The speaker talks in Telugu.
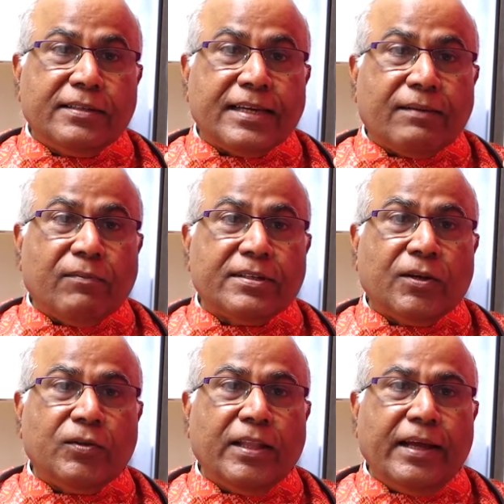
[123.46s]
చర్మ
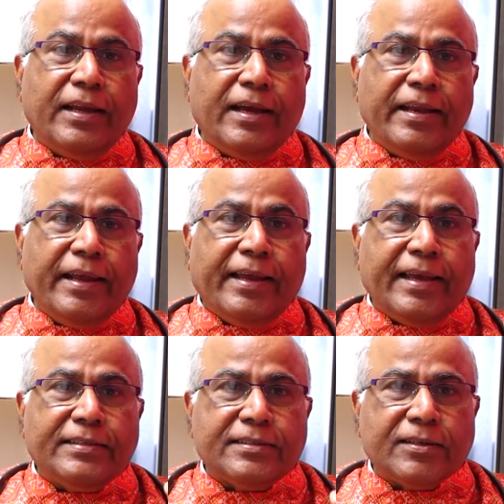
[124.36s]
సౌందర్యాన్ని
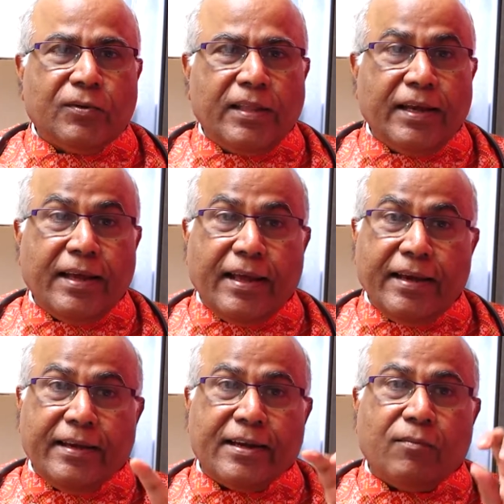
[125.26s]
కేశ
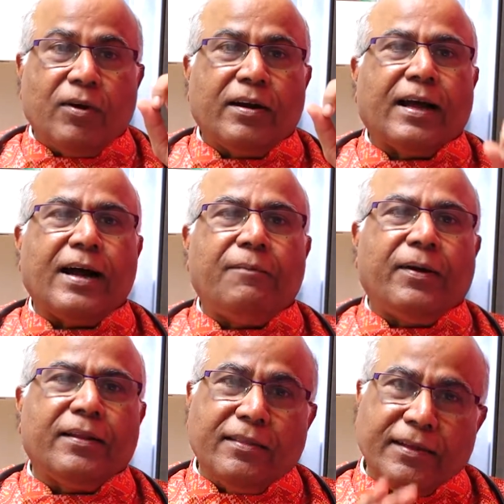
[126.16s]
సౌందర్యాన్ని టమోటా
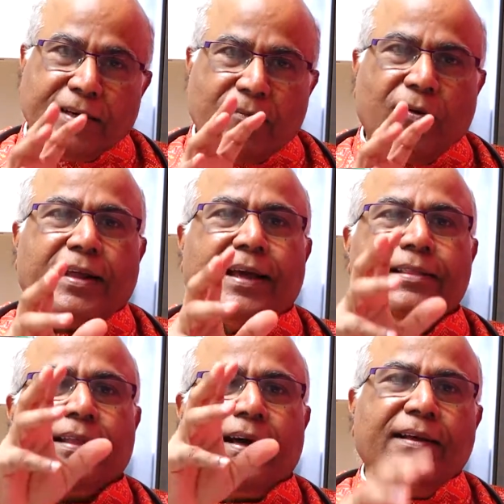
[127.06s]
కాపాడుతుంది టమోటా
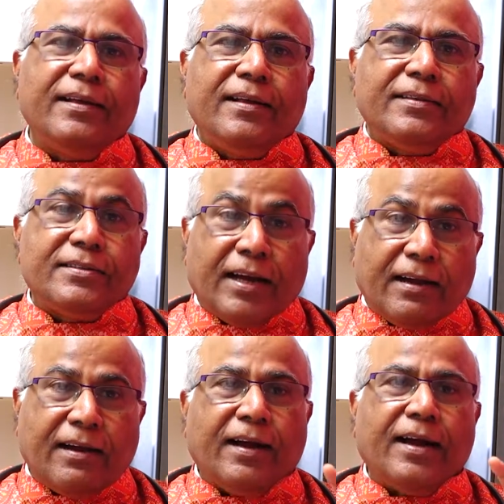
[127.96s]
ఎంత
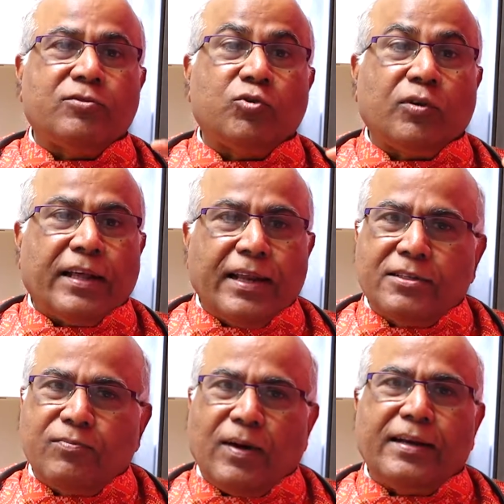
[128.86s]
చక్కగా
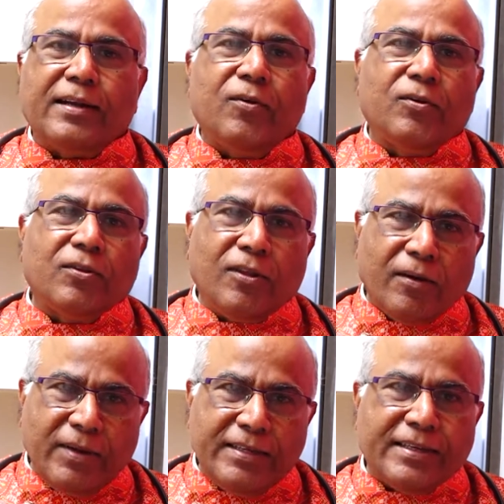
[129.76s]
చూడటానికి స్మార్ట్గా
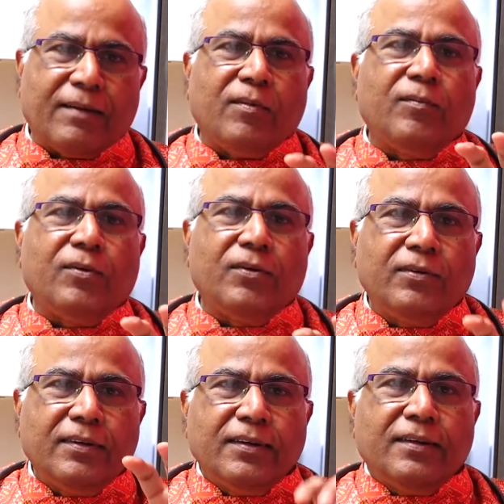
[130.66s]
ఉంటుందో మీ చర్మము
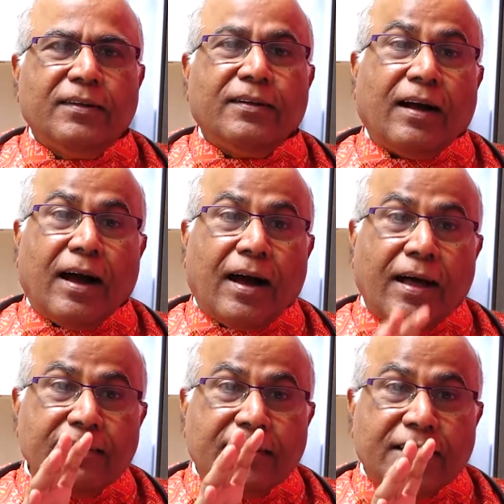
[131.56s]

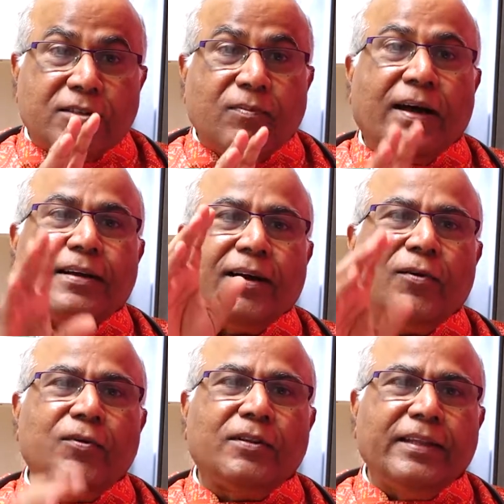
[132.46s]
అంత
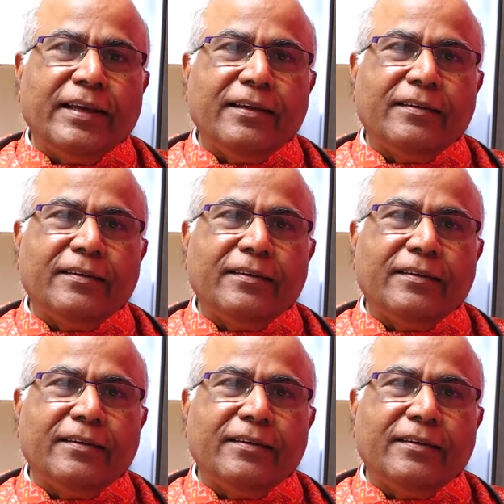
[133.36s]
స్మార్ట్గా ఉంటుంది